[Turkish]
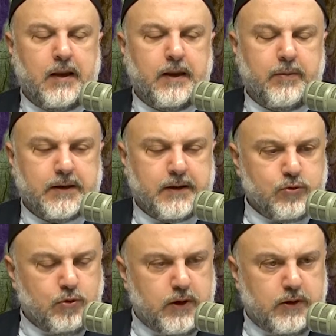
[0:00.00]

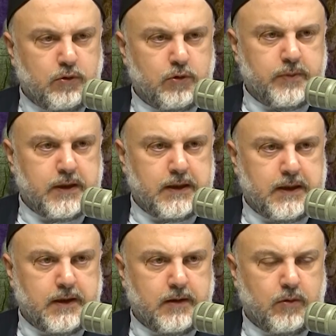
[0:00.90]
anlamakta zorlanıyor
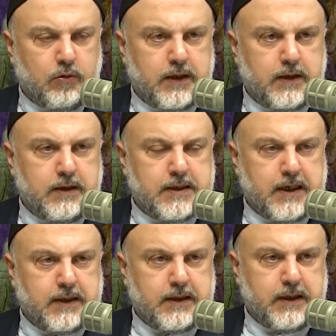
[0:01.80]
birileri. Onların
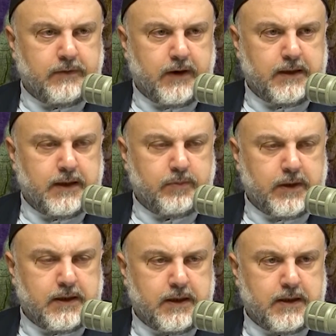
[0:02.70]
lisanı ile ifade
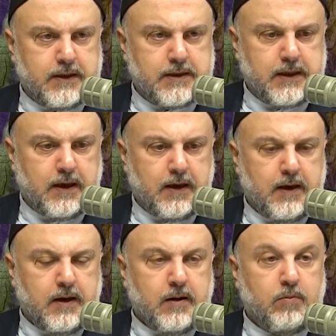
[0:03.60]
etmek gerekirse
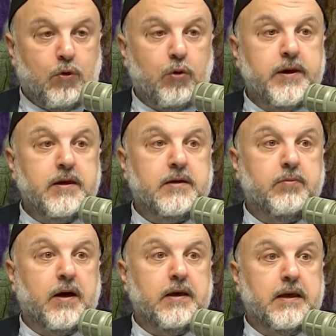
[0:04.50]
mobbing
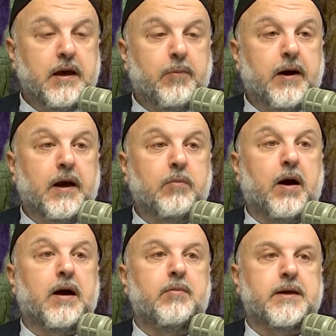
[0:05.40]

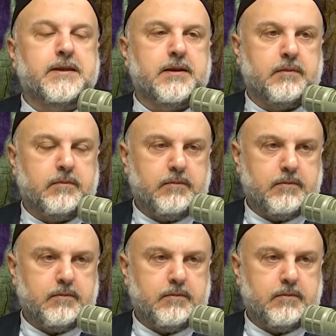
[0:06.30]
yaparak bakamazsın.